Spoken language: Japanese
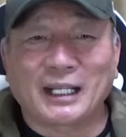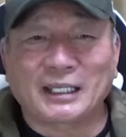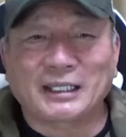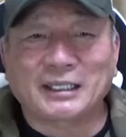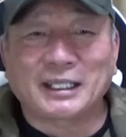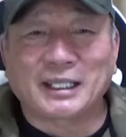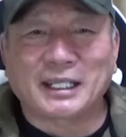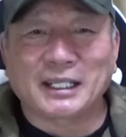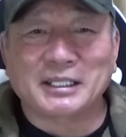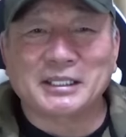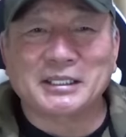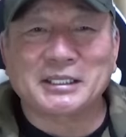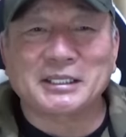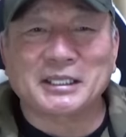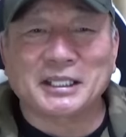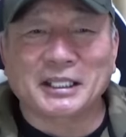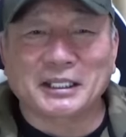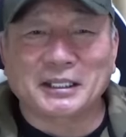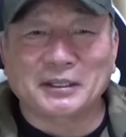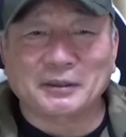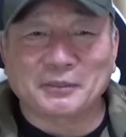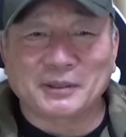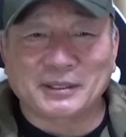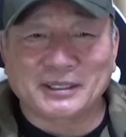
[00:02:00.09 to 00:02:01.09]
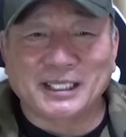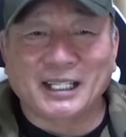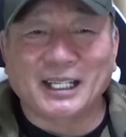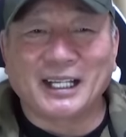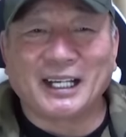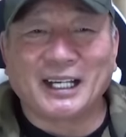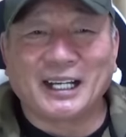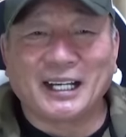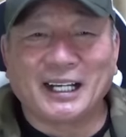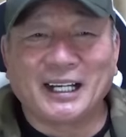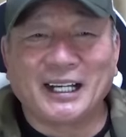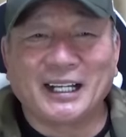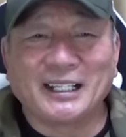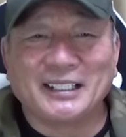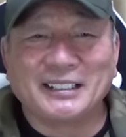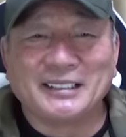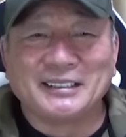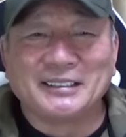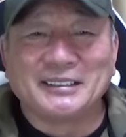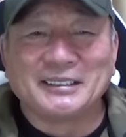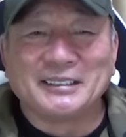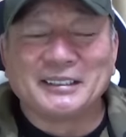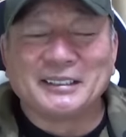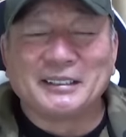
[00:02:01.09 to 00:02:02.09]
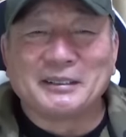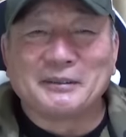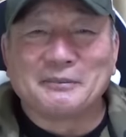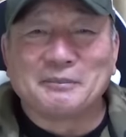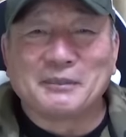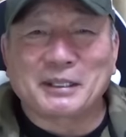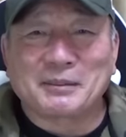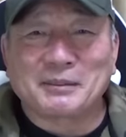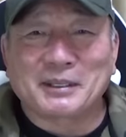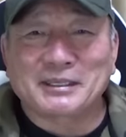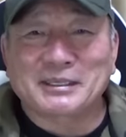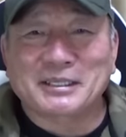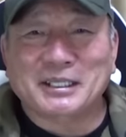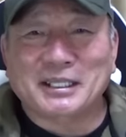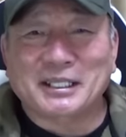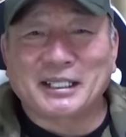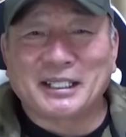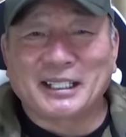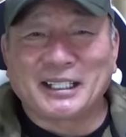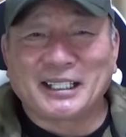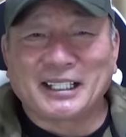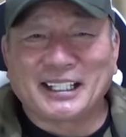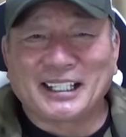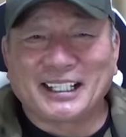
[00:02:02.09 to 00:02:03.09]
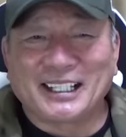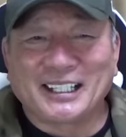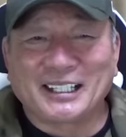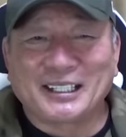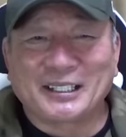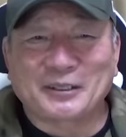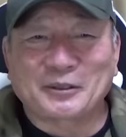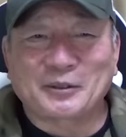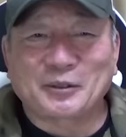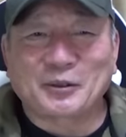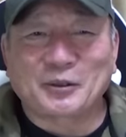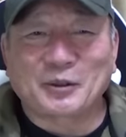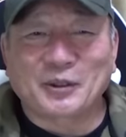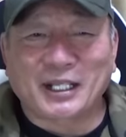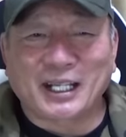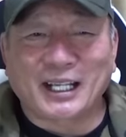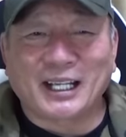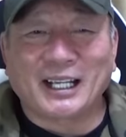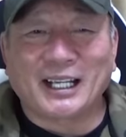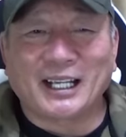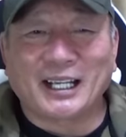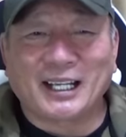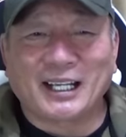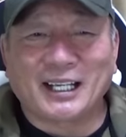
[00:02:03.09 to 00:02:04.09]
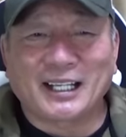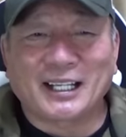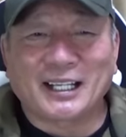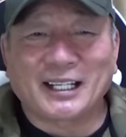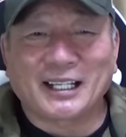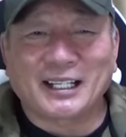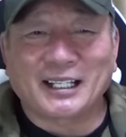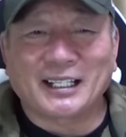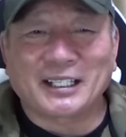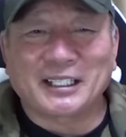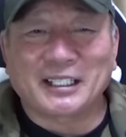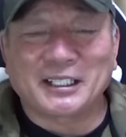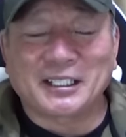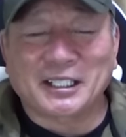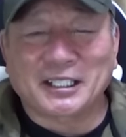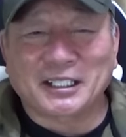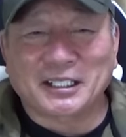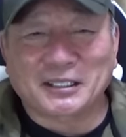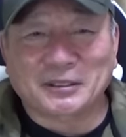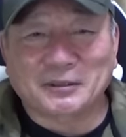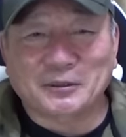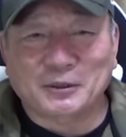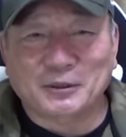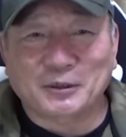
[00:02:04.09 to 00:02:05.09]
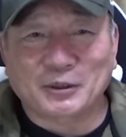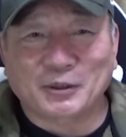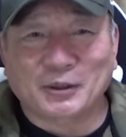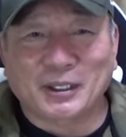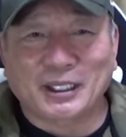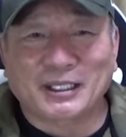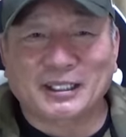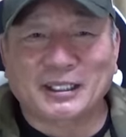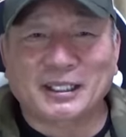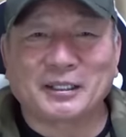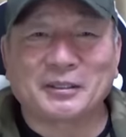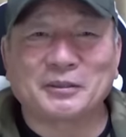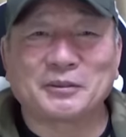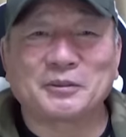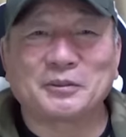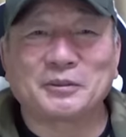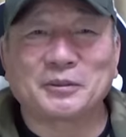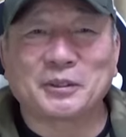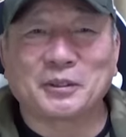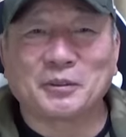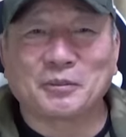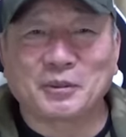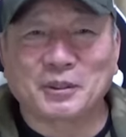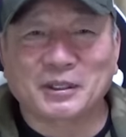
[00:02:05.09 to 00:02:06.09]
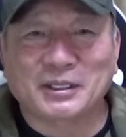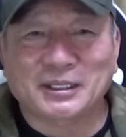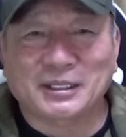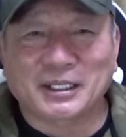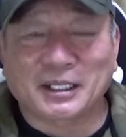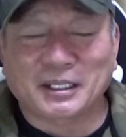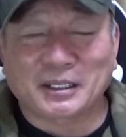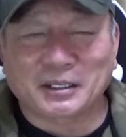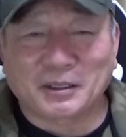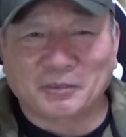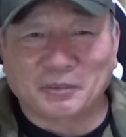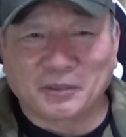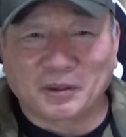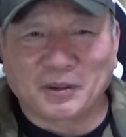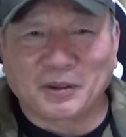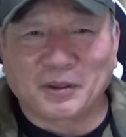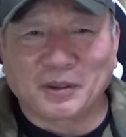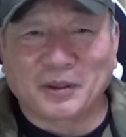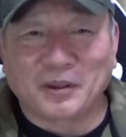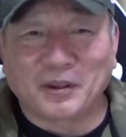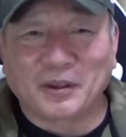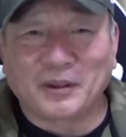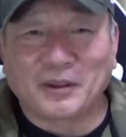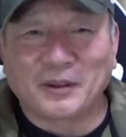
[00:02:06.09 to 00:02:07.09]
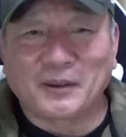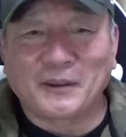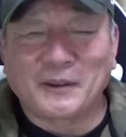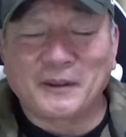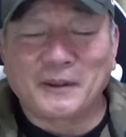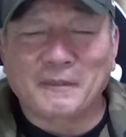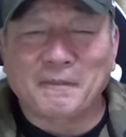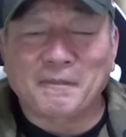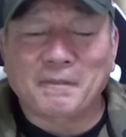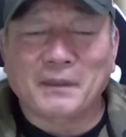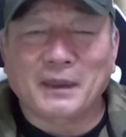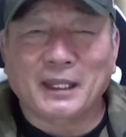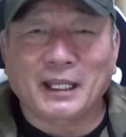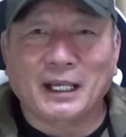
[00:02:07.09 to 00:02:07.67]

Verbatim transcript: あったらしいんだけどもさまあ、まさかこのね日高に来るとはっていうふうに思ってたけども、うん、